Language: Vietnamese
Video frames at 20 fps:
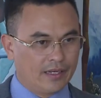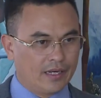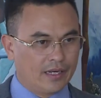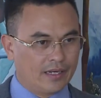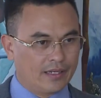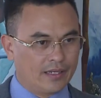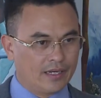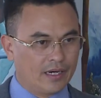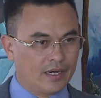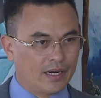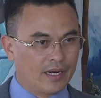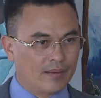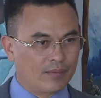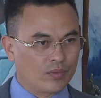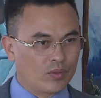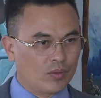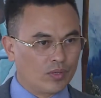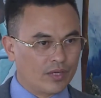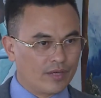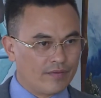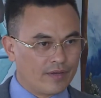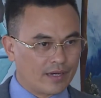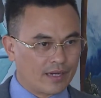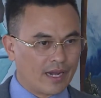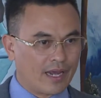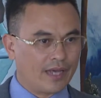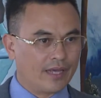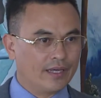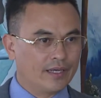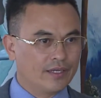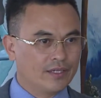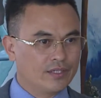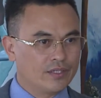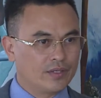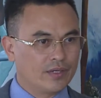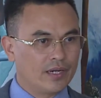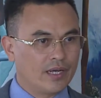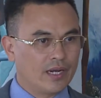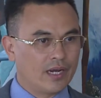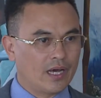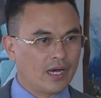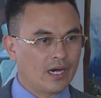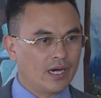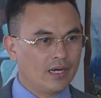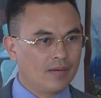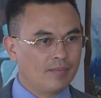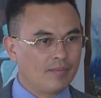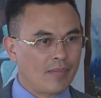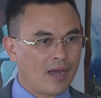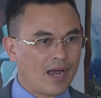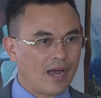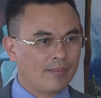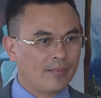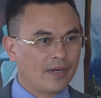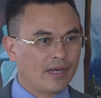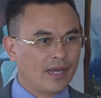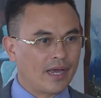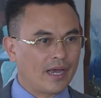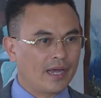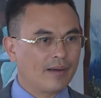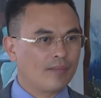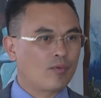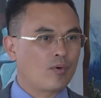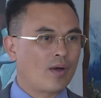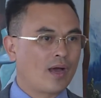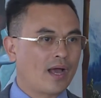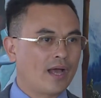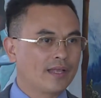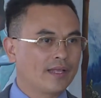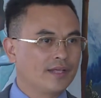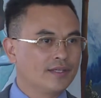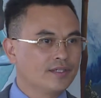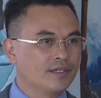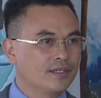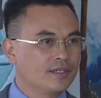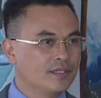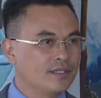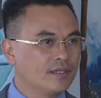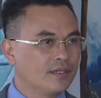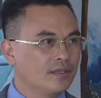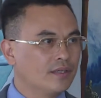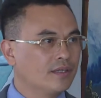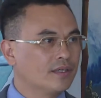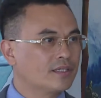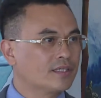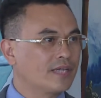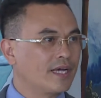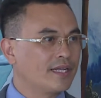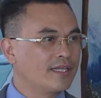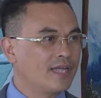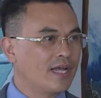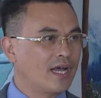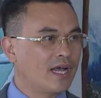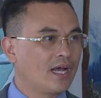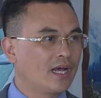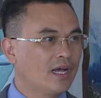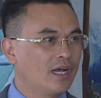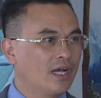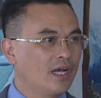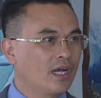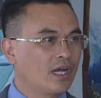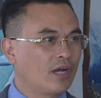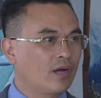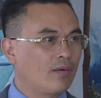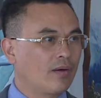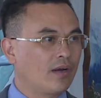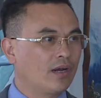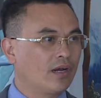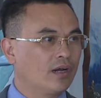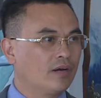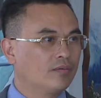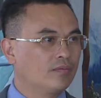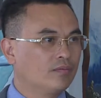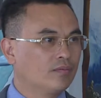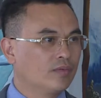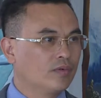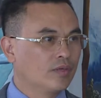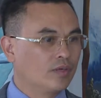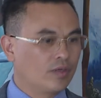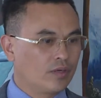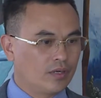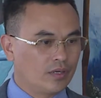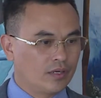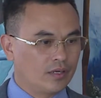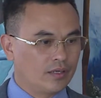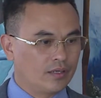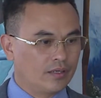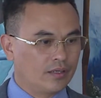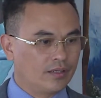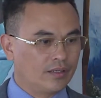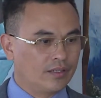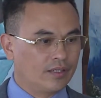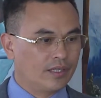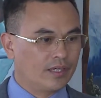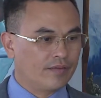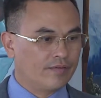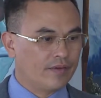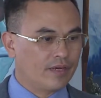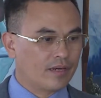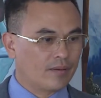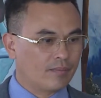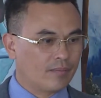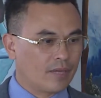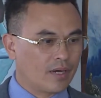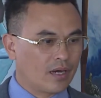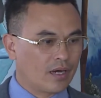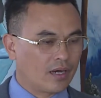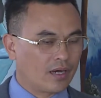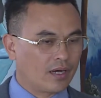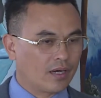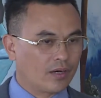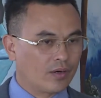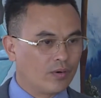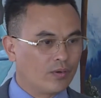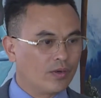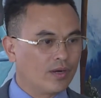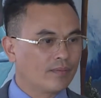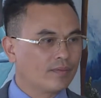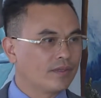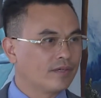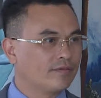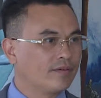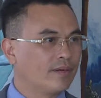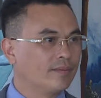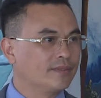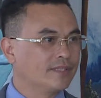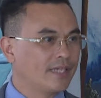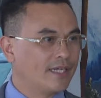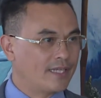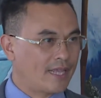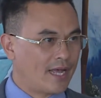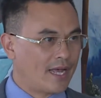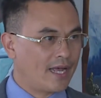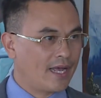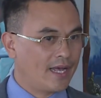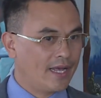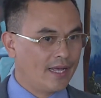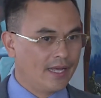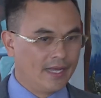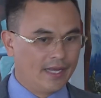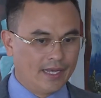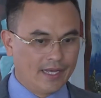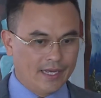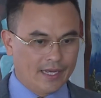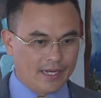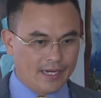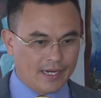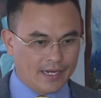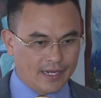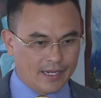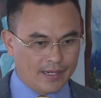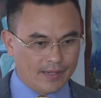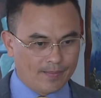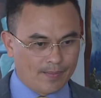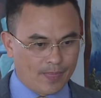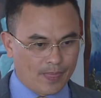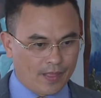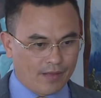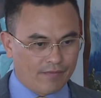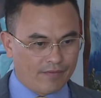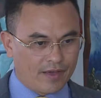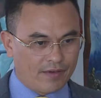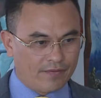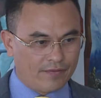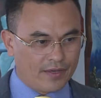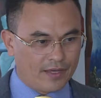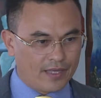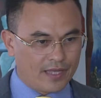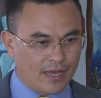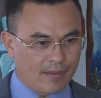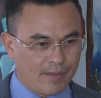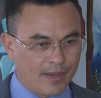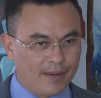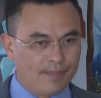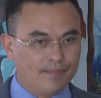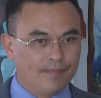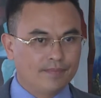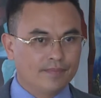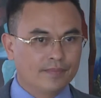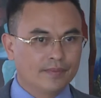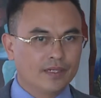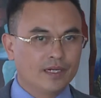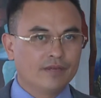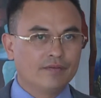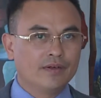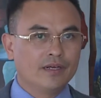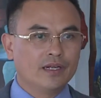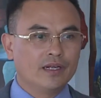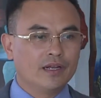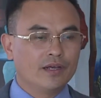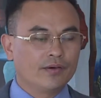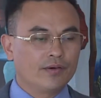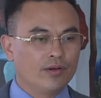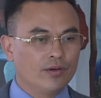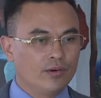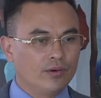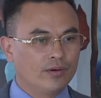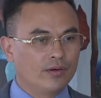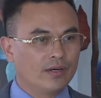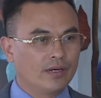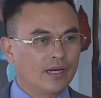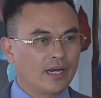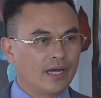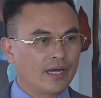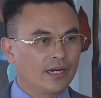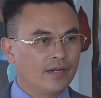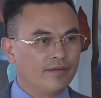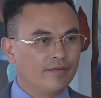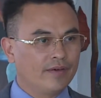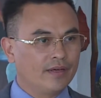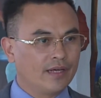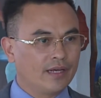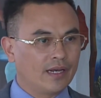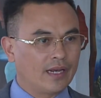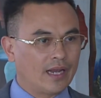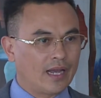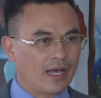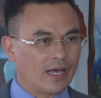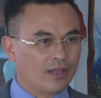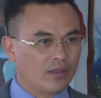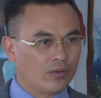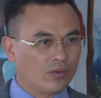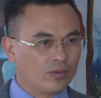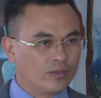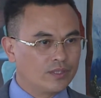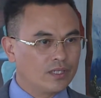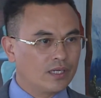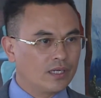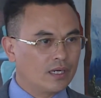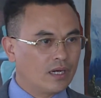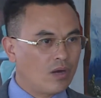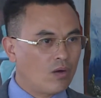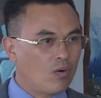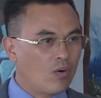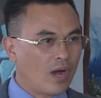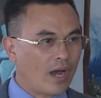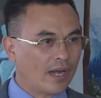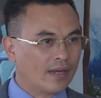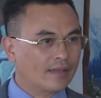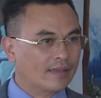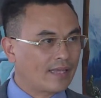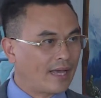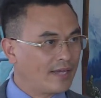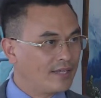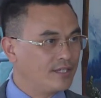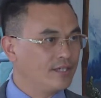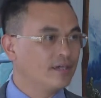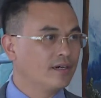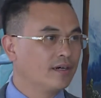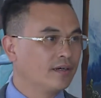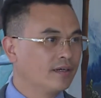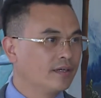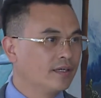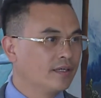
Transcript: À, nhờ làm tốt cái việc này cho nên là hơn ba mươi hai năm qua nhà trường chưa từng xảy ra có hoạt động à, những cái việc mà ngộ độc thực phẩm xảy ra. Đấy. Về phía nhà bếp, đơn vị Lê Quý Đôn là đơn vị là tổ chức nấu ăn tại trường.